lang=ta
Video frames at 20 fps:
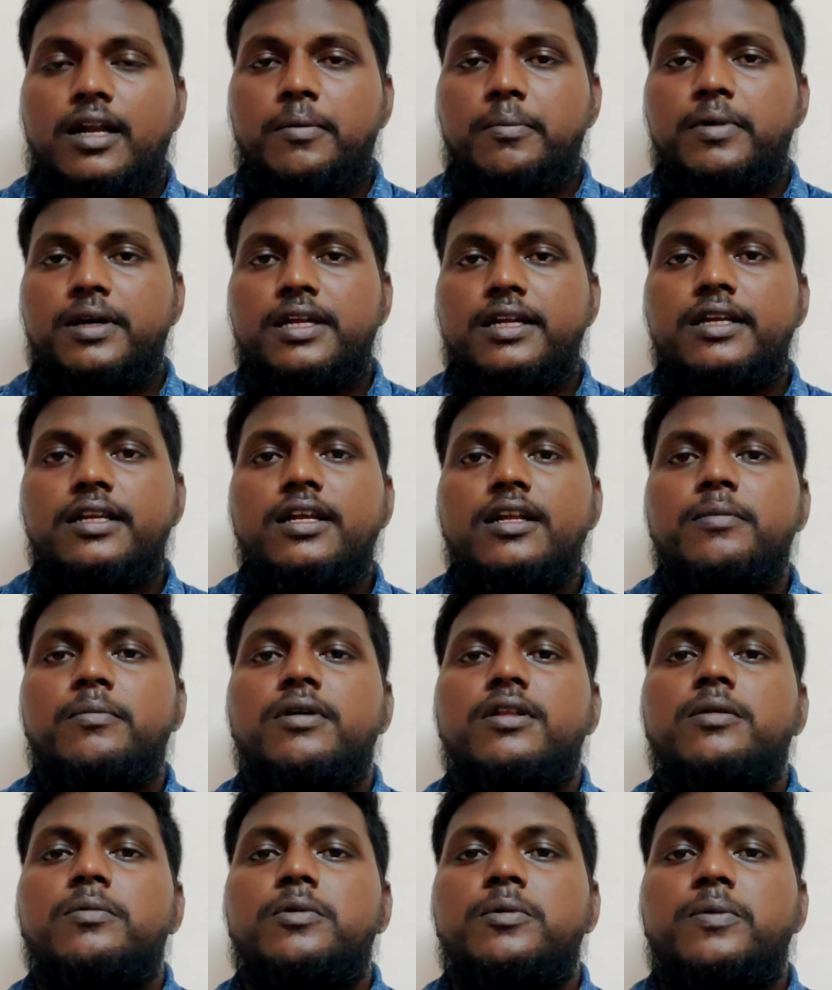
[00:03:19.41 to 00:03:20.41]
நம்ம
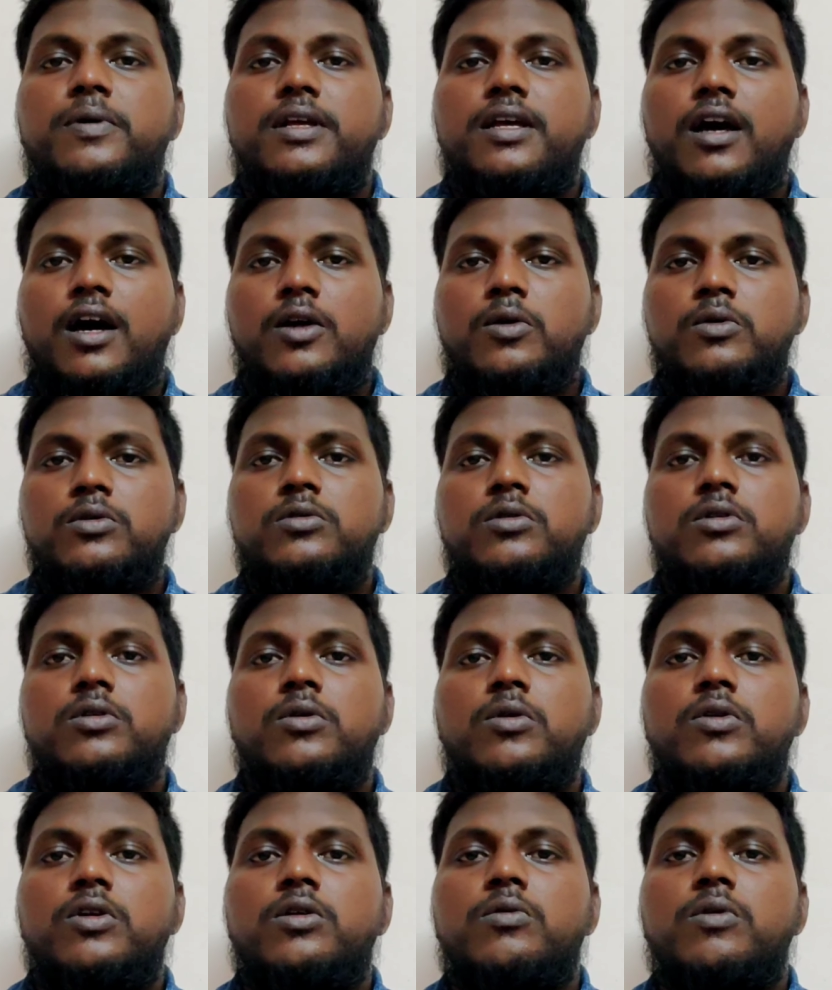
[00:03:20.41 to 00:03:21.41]
இந்தியன் மதிப்புப்படி அறுபத்தோரு
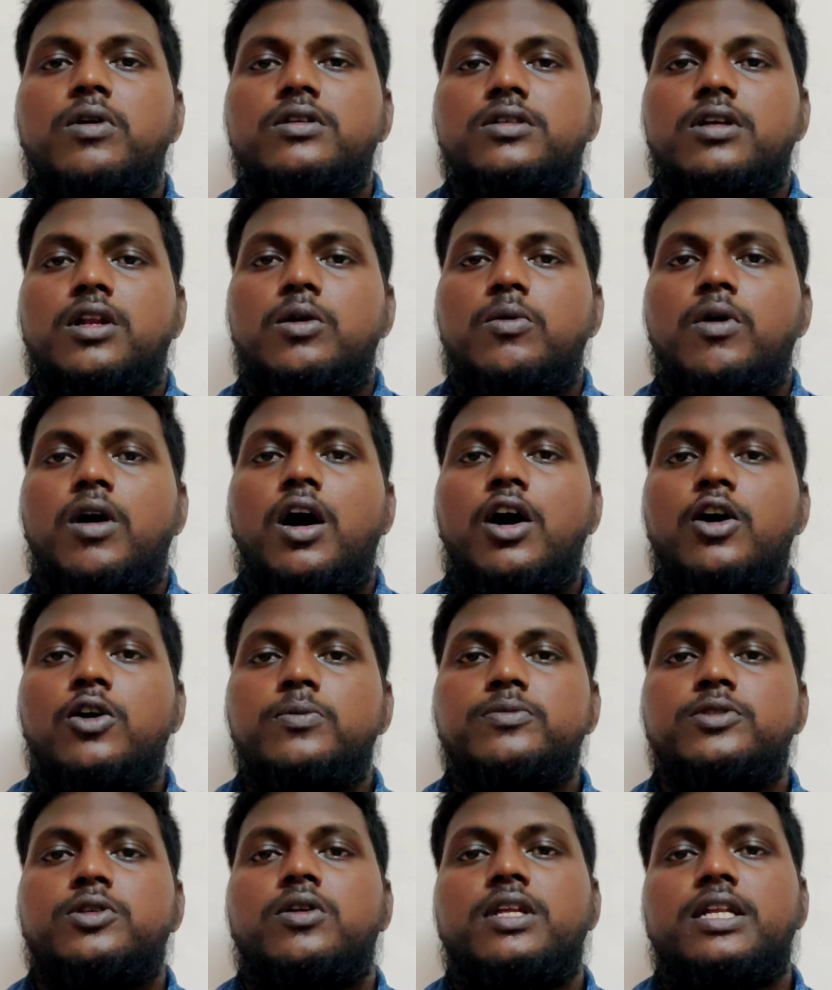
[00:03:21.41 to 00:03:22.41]
கோடி ரூபாய்
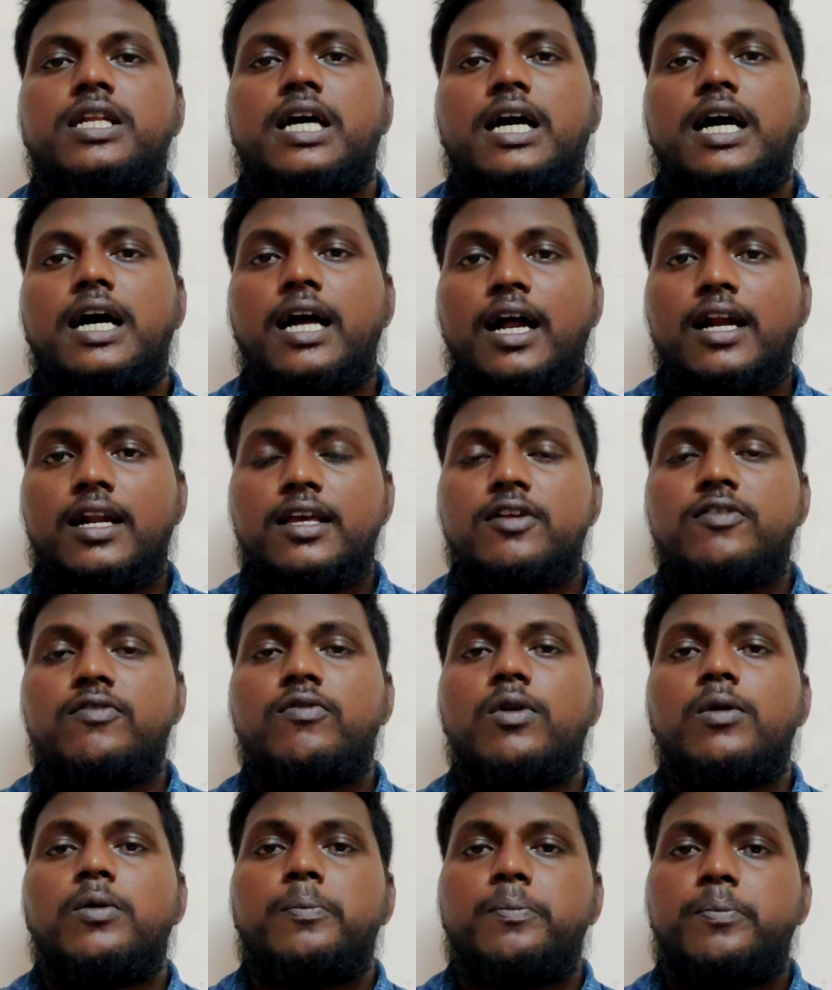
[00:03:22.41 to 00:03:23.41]
செலவாகும்னு சொல்லியிருக்காங்க ஆனால்
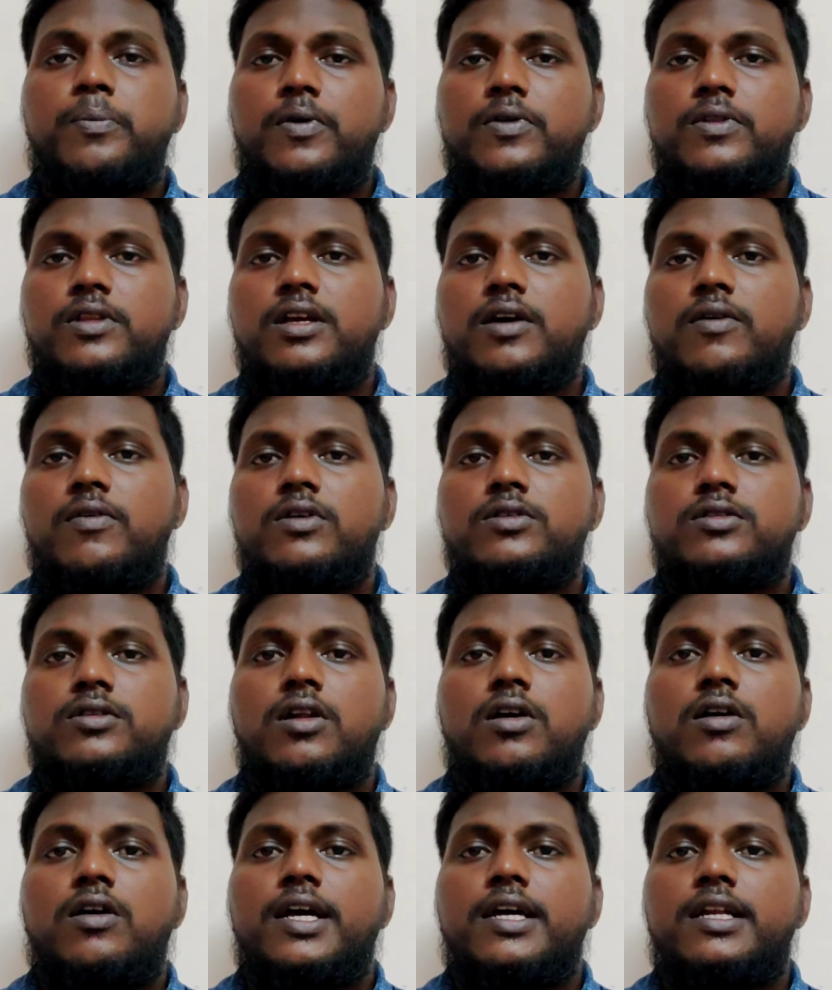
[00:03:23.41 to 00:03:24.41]
இவ்வளோ இப்போ வந்து எவ்வளோ
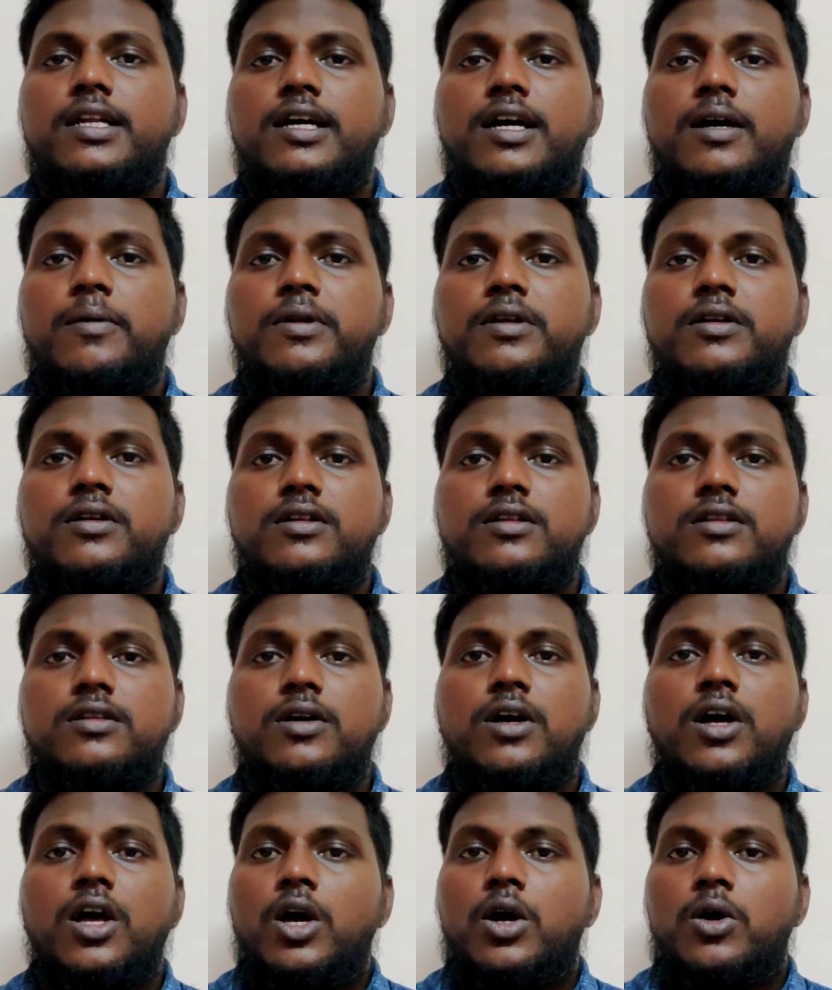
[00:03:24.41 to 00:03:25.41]
செலவாயிருக்கு
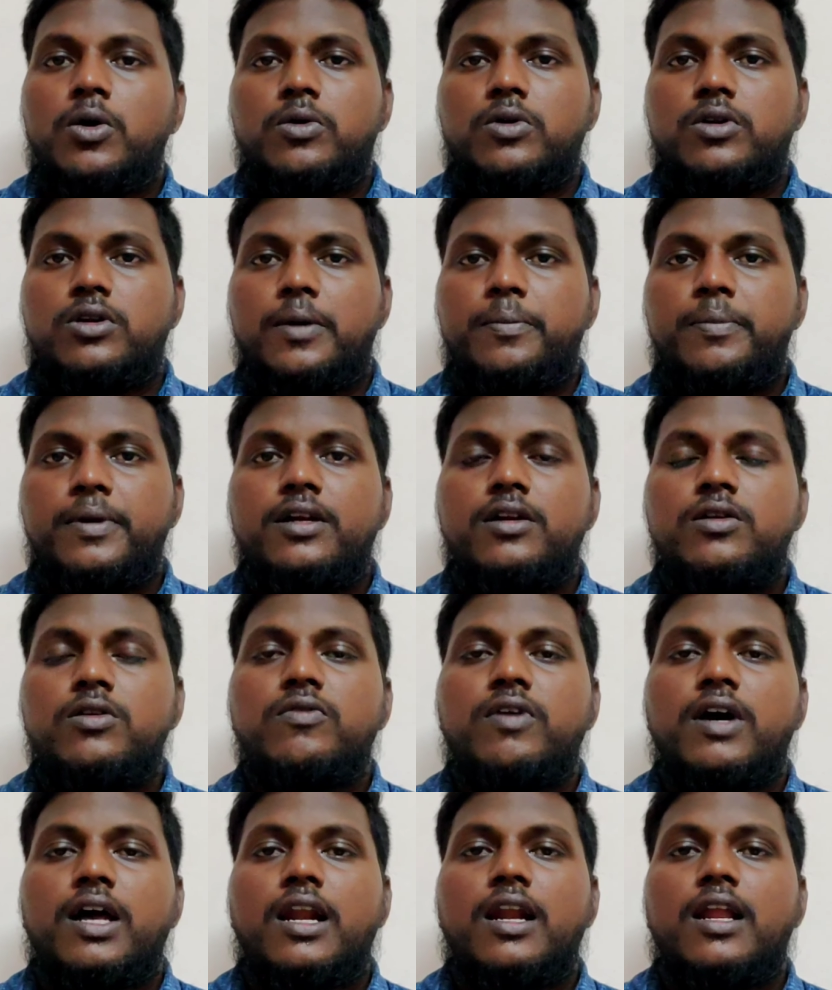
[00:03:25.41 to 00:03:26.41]
அப்படிங்கிறது ஒரு அப்டேட்
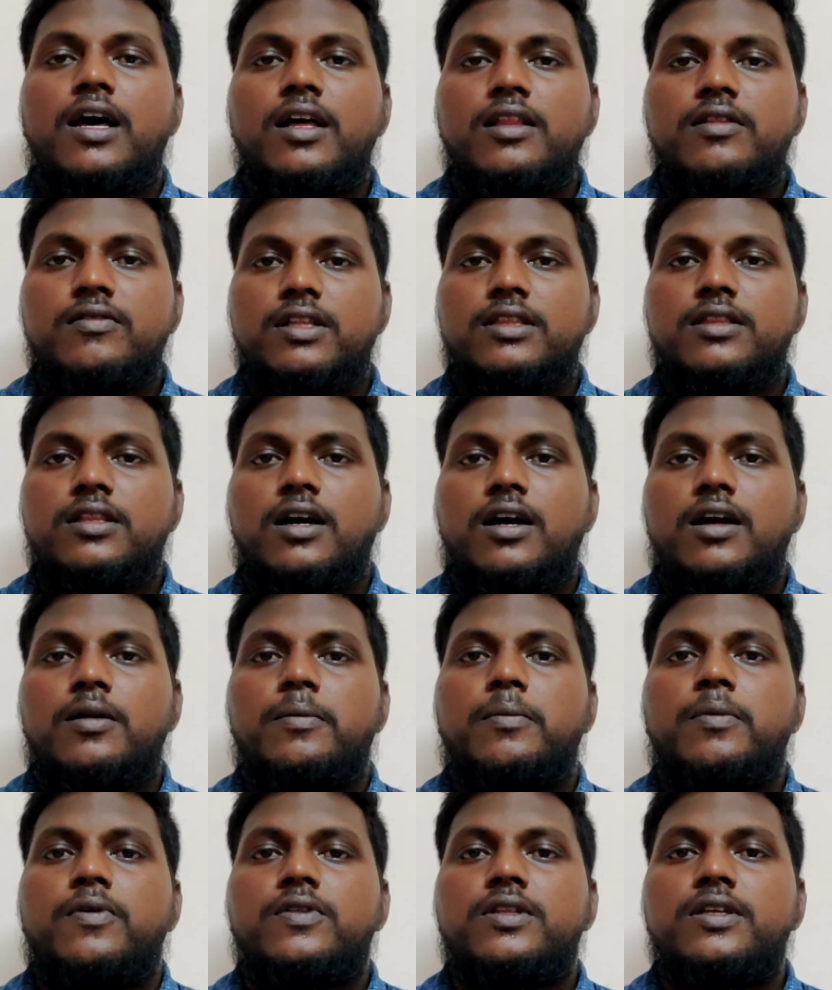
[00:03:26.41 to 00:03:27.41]
இன்னும் வரல அது வந்தாக்கா
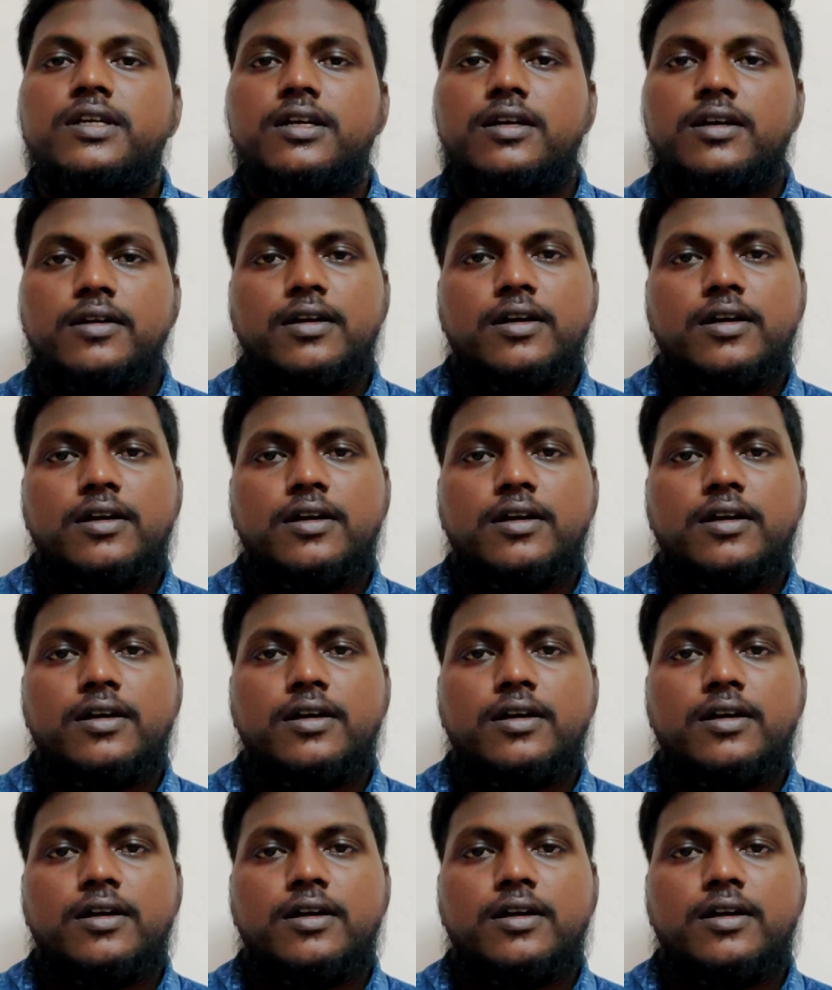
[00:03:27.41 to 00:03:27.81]
நம்ம வந்து